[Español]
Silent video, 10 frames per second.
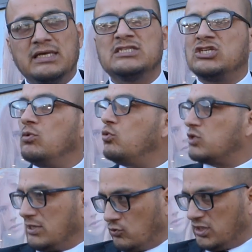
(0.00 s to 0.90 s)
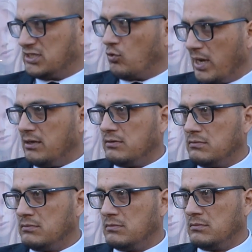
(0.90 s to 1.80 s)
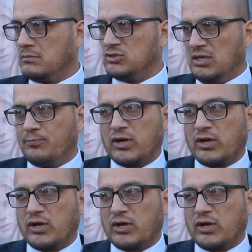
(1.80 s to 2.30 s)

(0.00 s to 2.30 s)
Sí hubo un trato desigual, sí,